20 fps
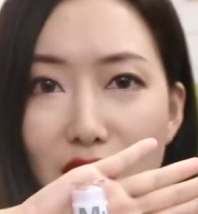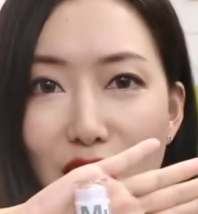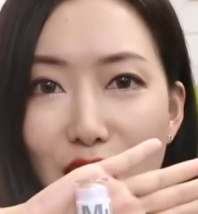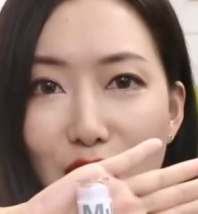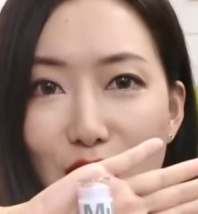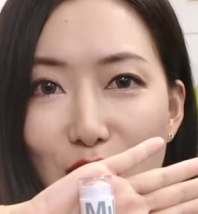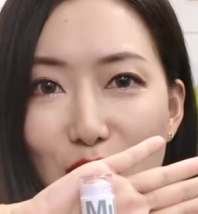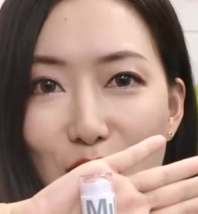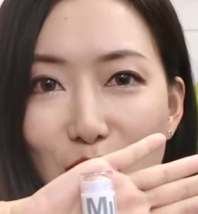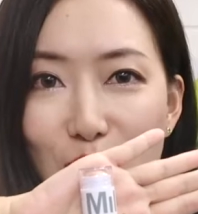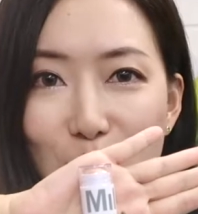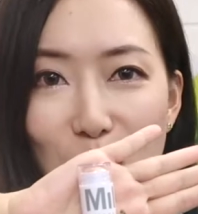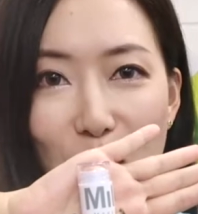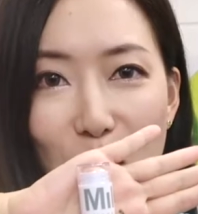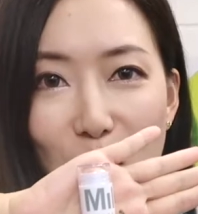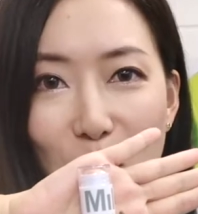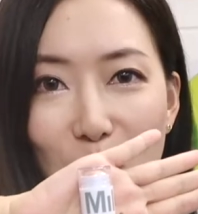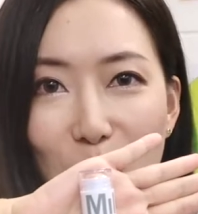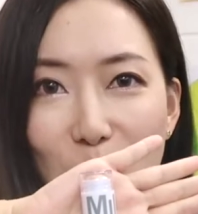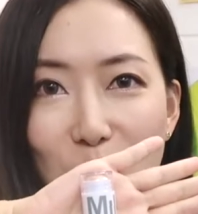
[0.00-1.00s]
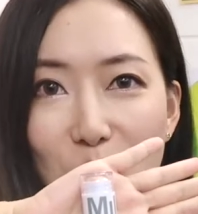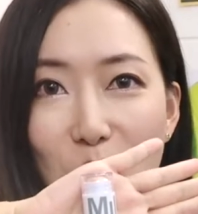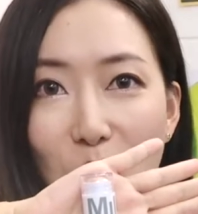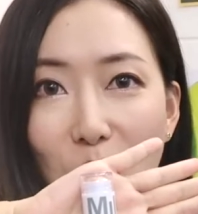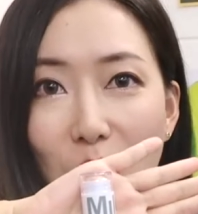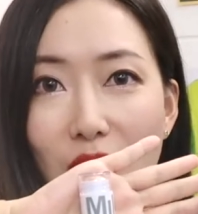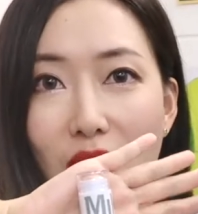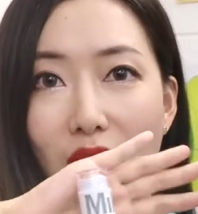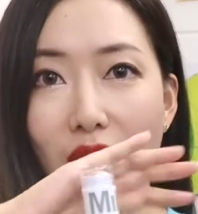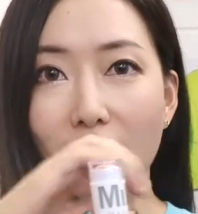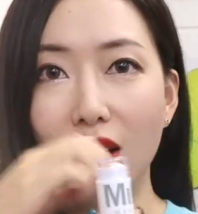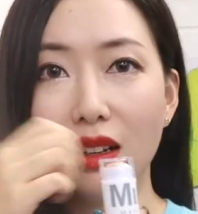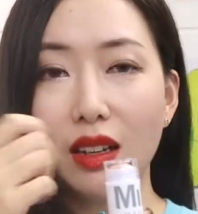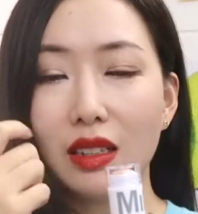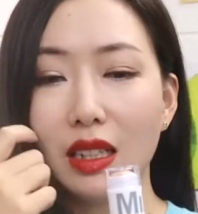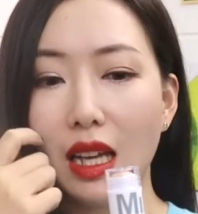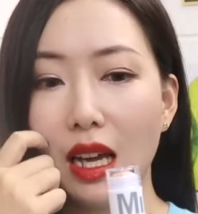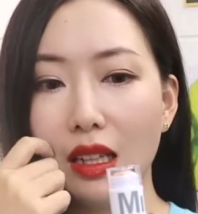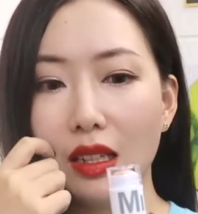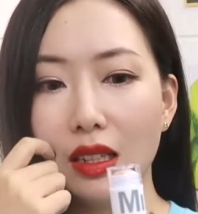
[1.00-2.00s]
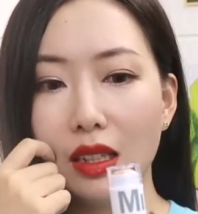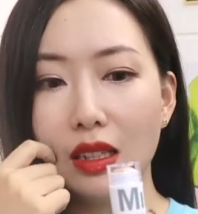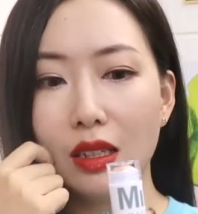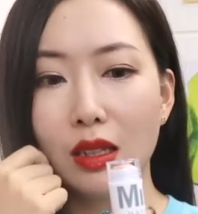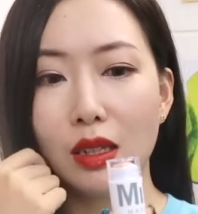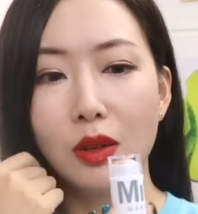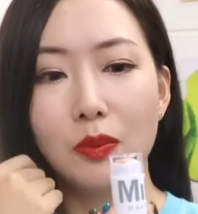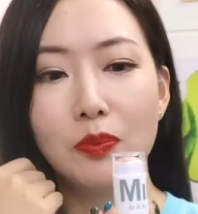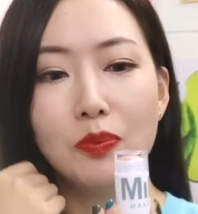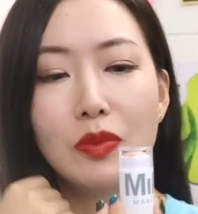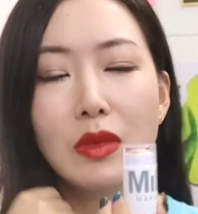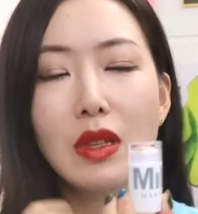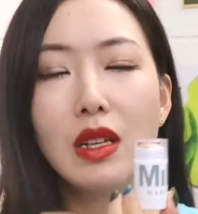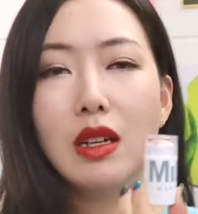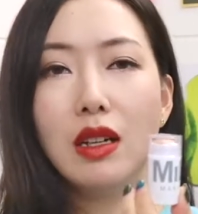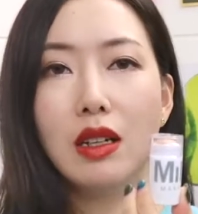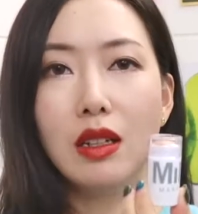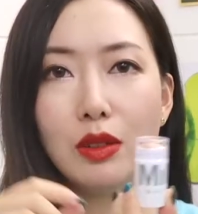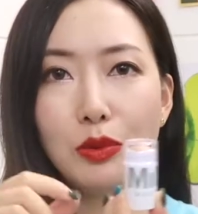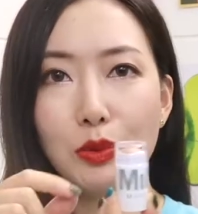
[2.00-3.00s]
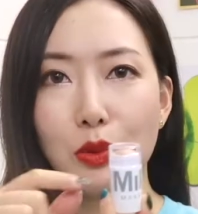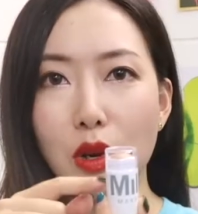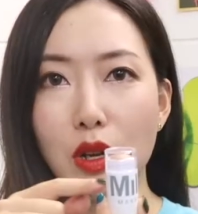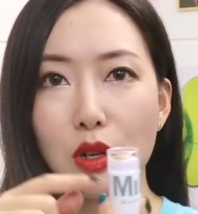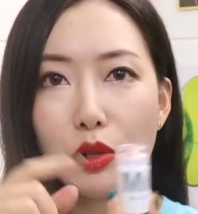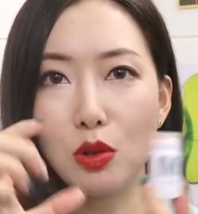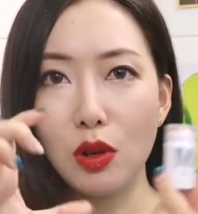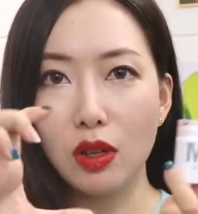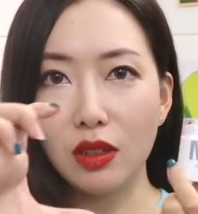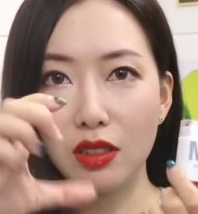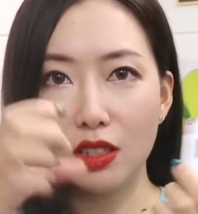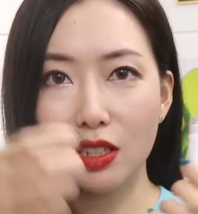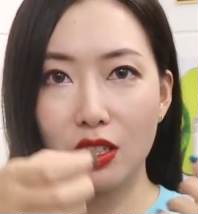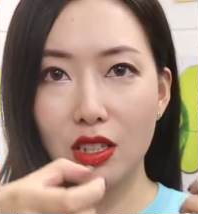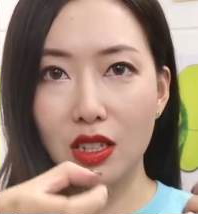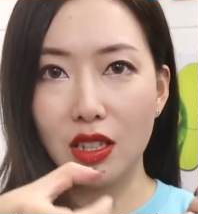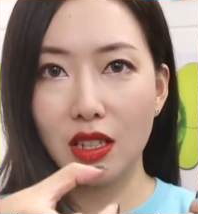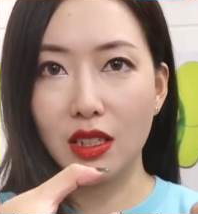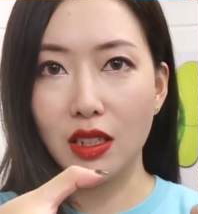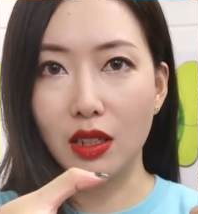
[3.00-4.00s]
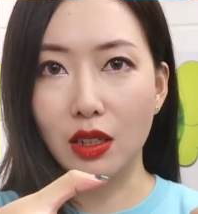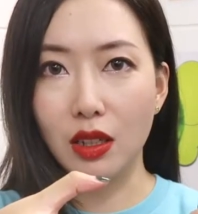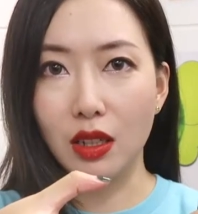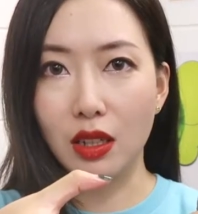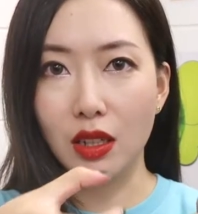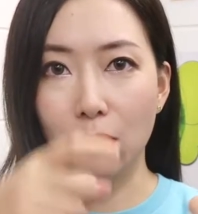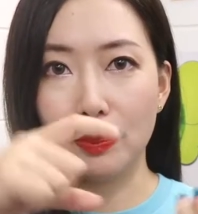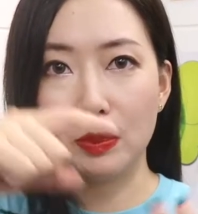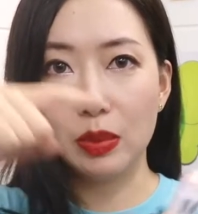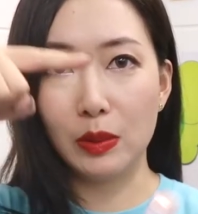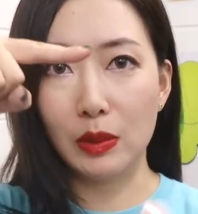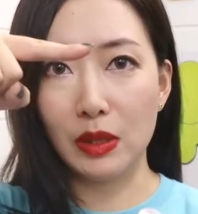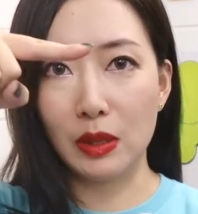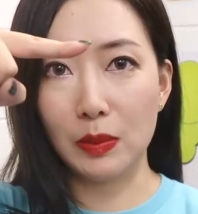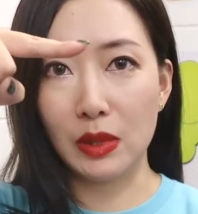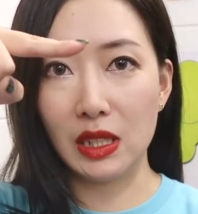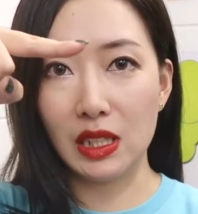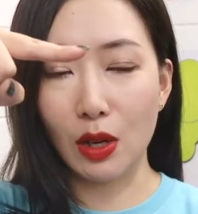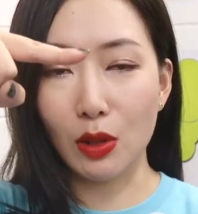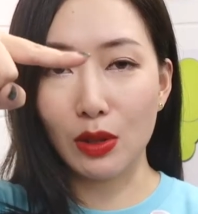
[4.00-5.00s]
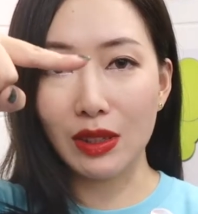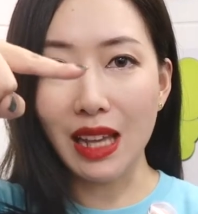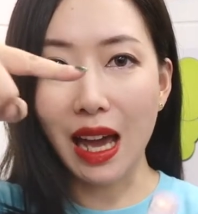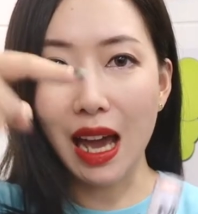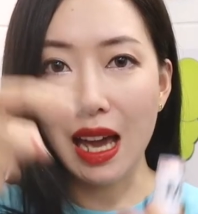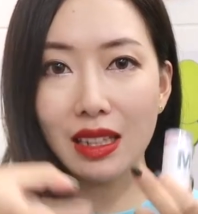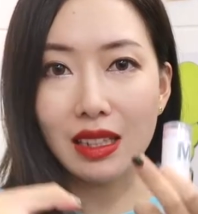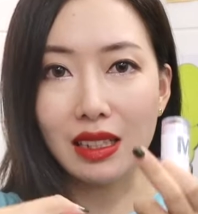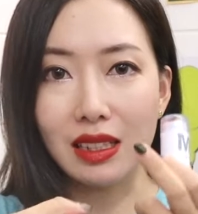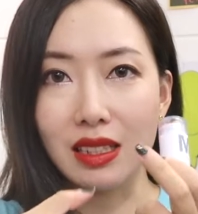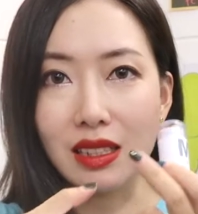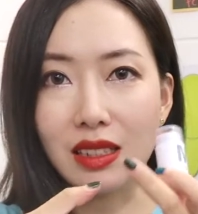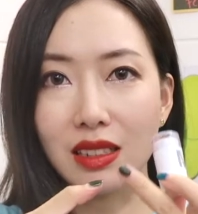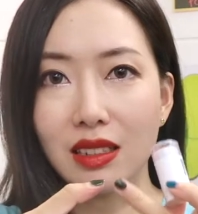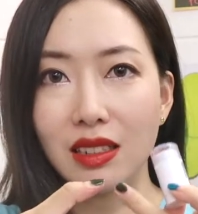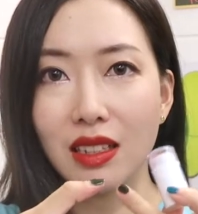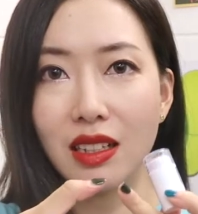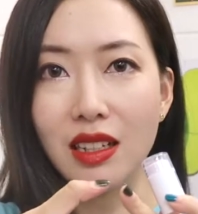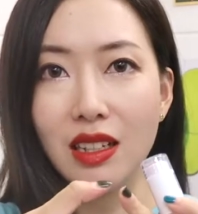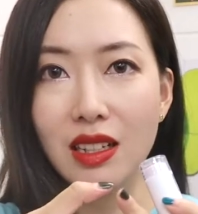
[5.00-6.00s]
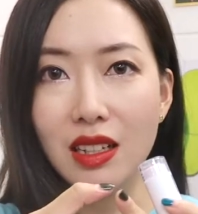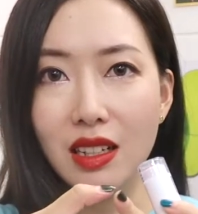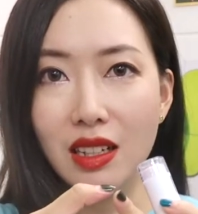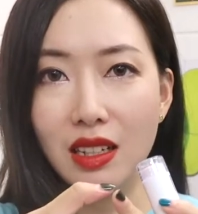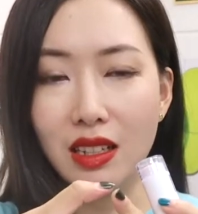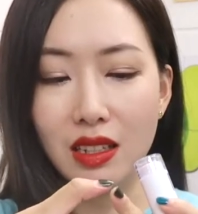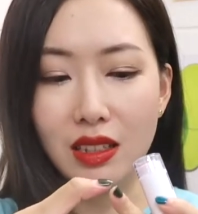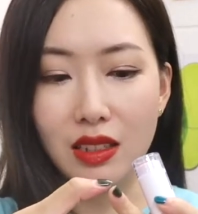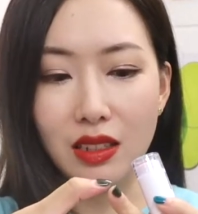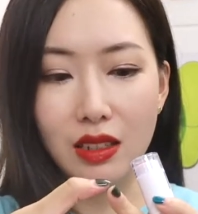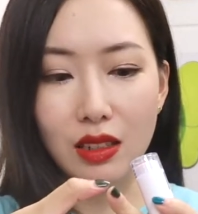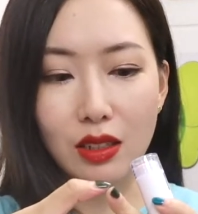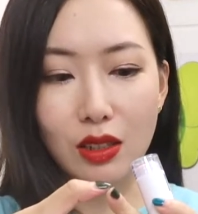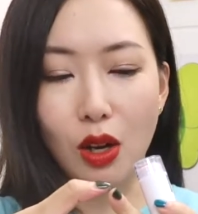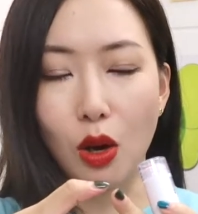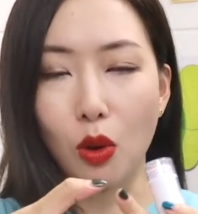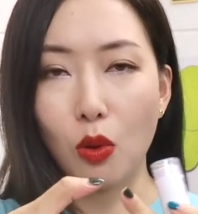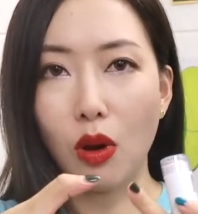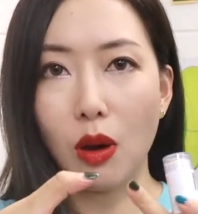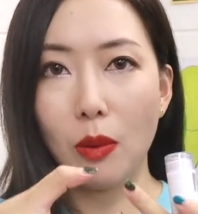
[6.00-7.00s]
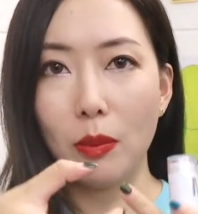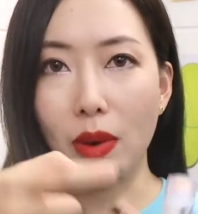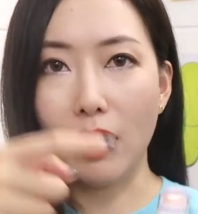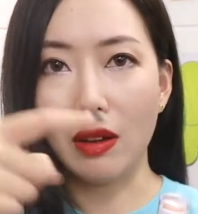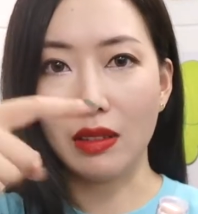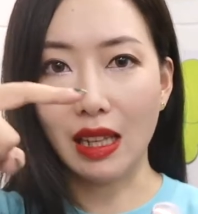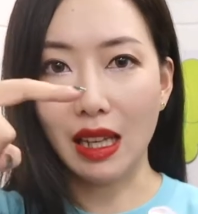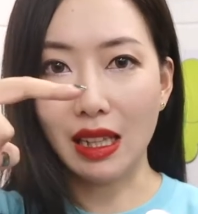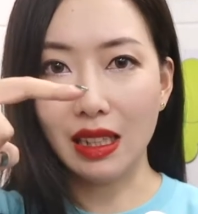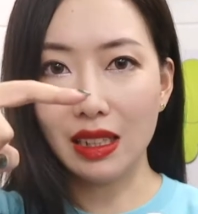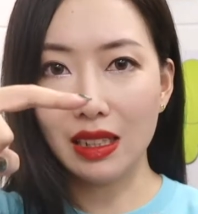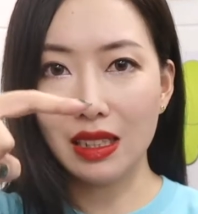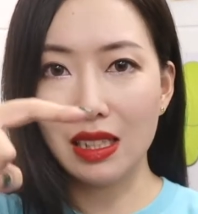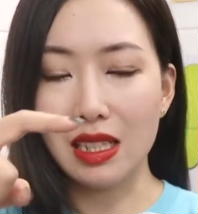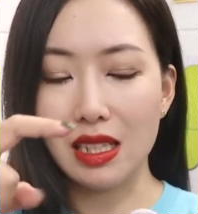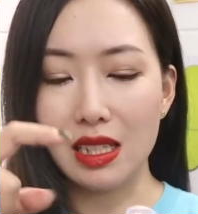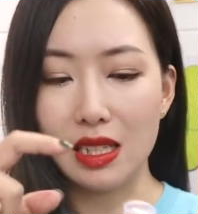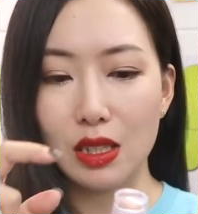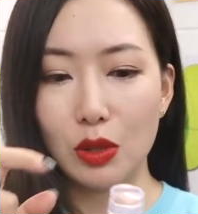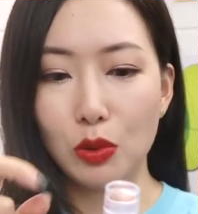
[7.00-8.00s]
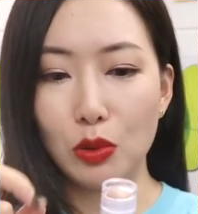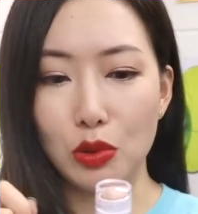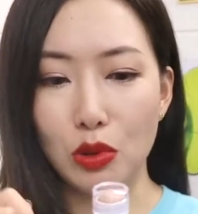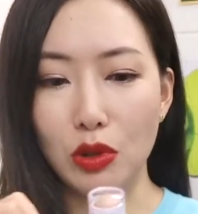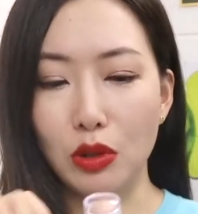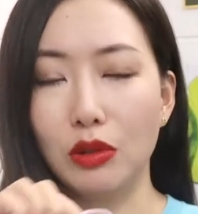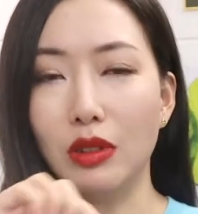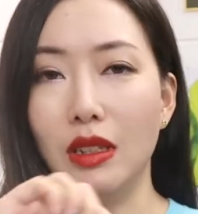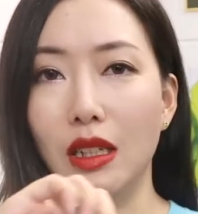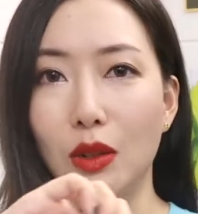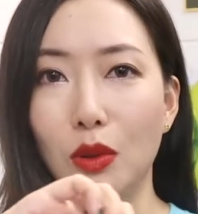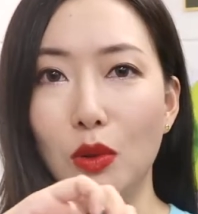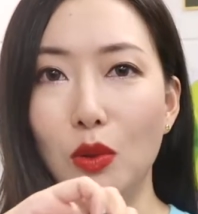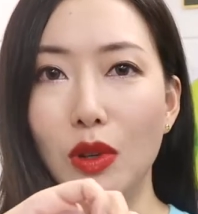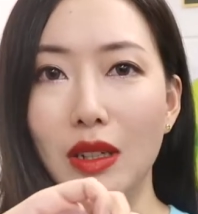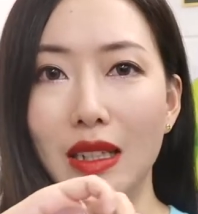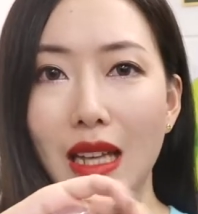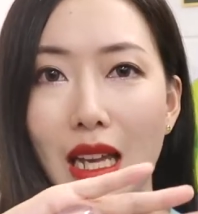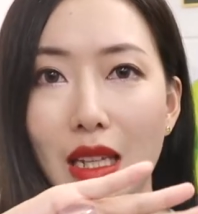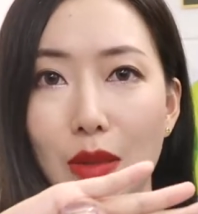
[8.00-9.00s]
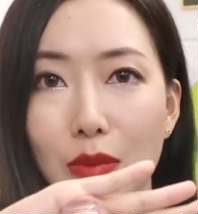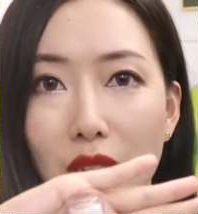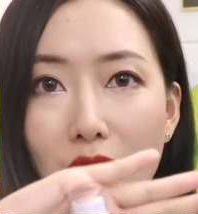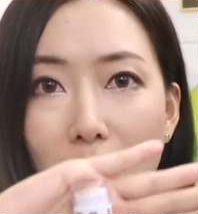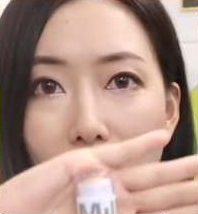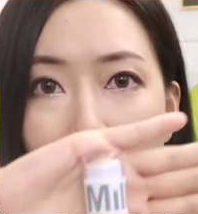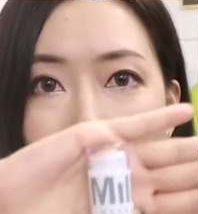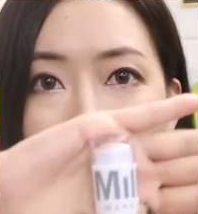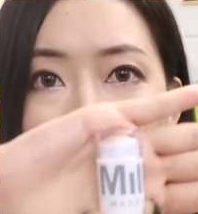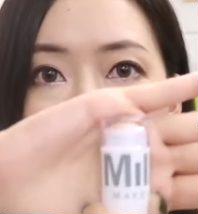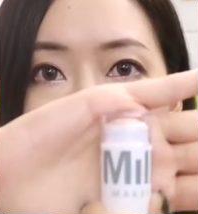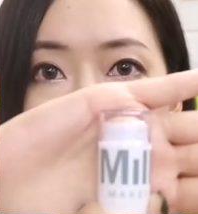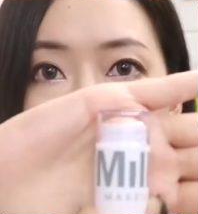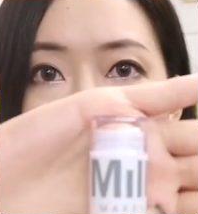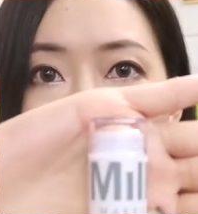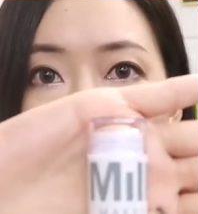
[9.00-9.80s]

这个是一个小小的中样了，它那个呃原装的是一个比比较大的一个。嗯，高光棒它那个体积我觉得有点过大，你们可以看看有